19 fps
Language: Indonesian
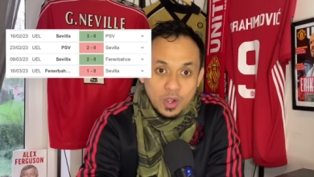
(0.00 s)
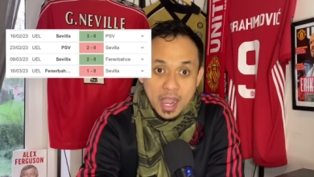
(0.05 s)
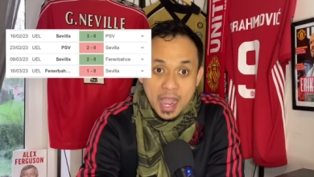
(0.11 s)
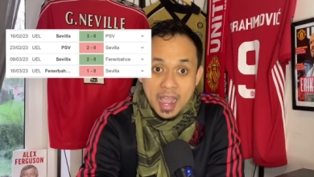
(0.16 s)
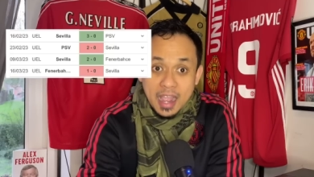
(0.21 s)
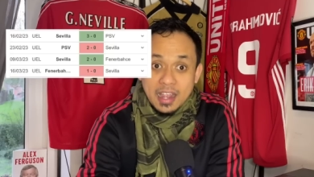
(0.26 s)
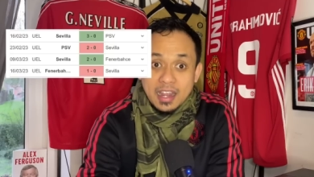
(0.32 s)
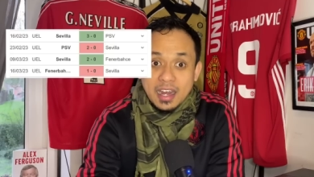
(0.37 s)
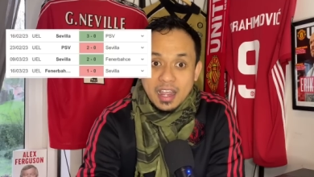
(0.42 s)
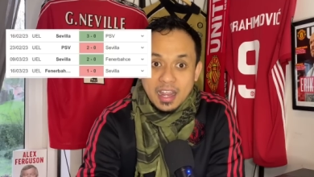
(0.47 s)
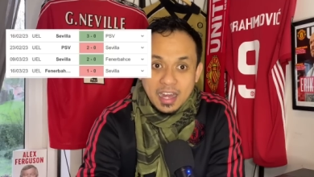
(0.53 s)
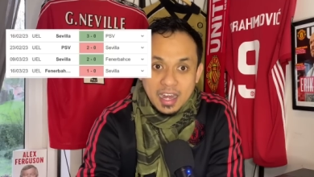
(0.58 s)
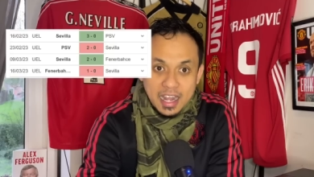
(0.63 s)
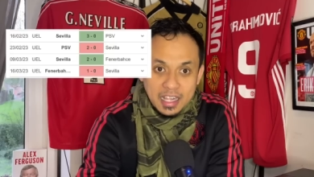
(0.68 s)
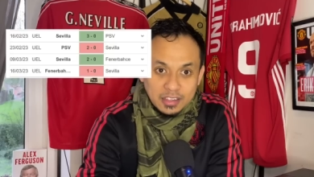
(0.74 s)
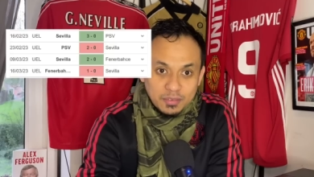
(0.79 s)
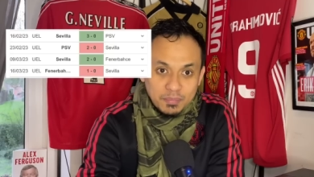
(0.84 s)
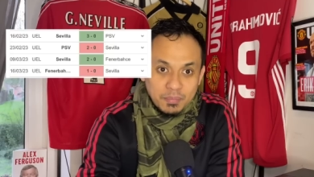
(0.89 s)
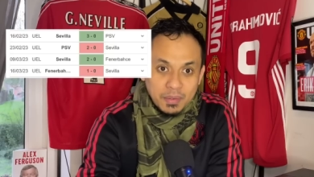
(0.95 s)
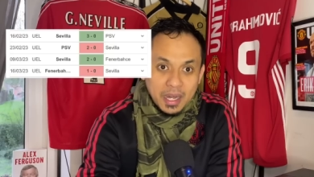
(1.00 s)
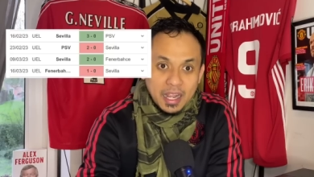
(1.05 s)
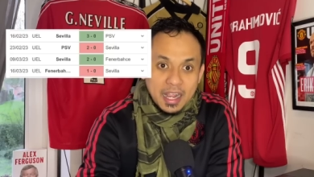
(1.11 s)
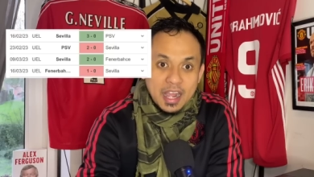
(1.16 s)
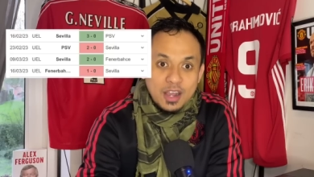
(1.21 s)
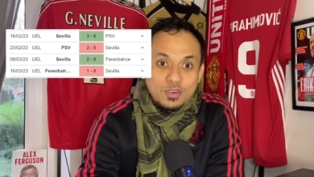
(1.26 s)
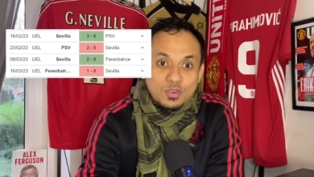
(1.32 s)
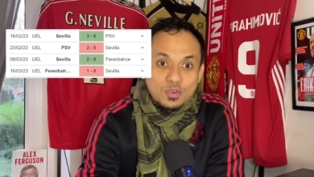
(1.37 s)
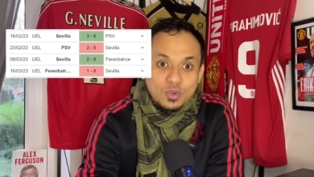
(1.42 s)
Agregat
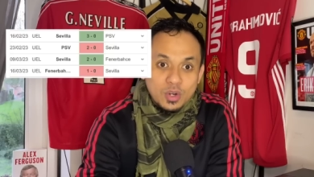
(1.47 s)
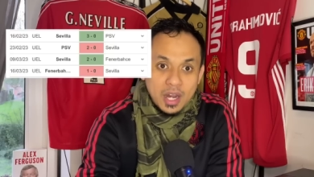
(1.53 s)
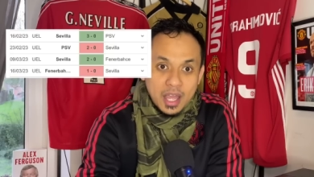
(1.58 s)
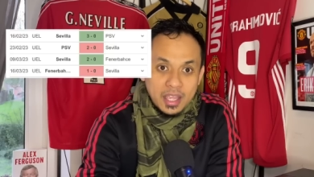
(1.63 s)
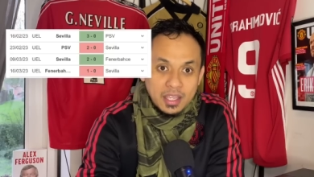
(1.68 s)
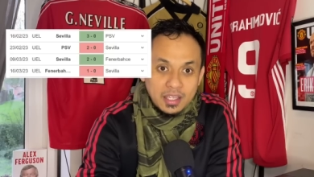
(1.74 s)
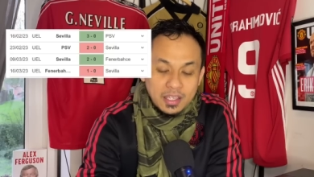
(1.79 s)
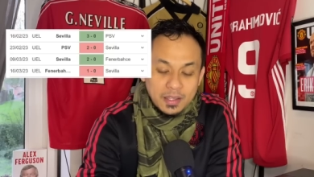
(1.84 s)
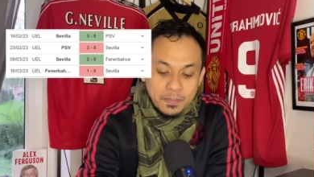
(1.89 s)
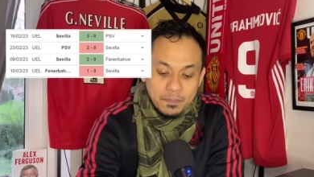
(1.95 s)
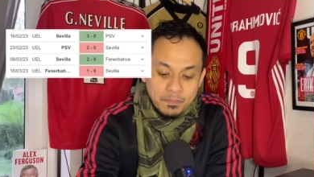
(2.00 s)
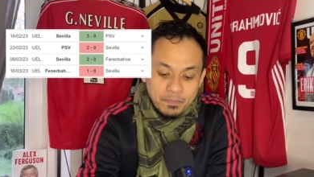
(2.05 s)
mereka unggul lagi.